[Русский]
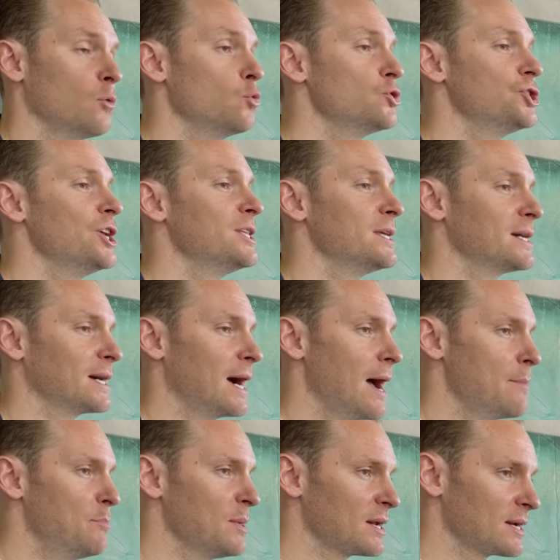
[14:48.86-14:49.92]
Учить их
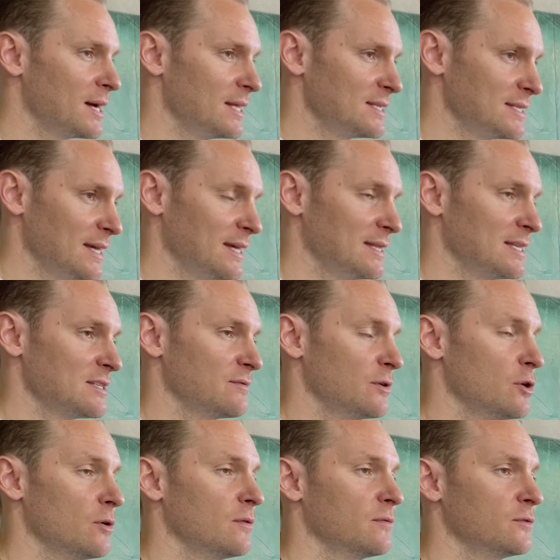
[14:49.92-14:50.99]
опираться на
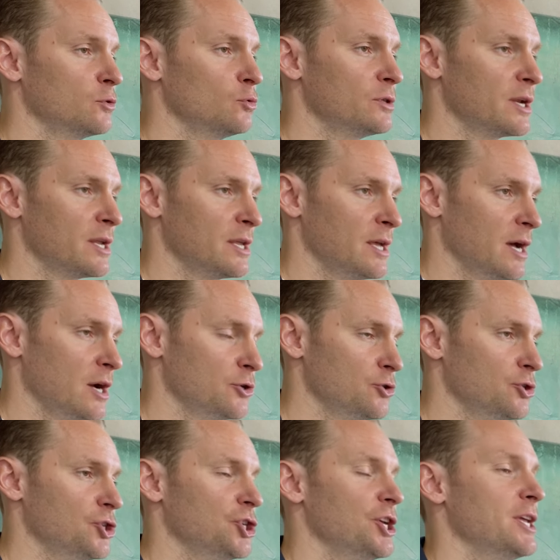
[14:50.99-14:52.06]
свое внутреннее
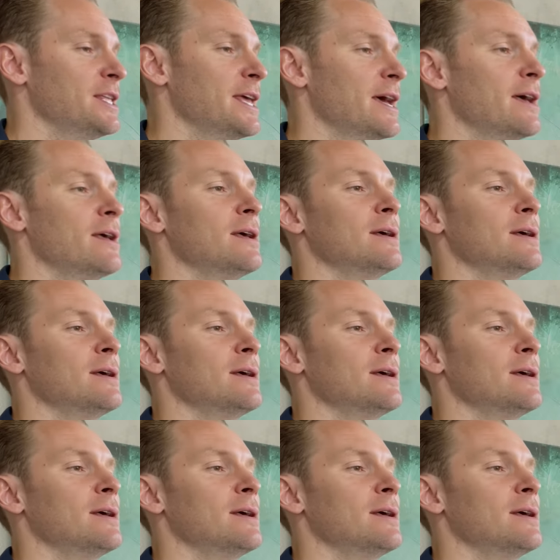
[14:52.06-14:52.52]
ощущение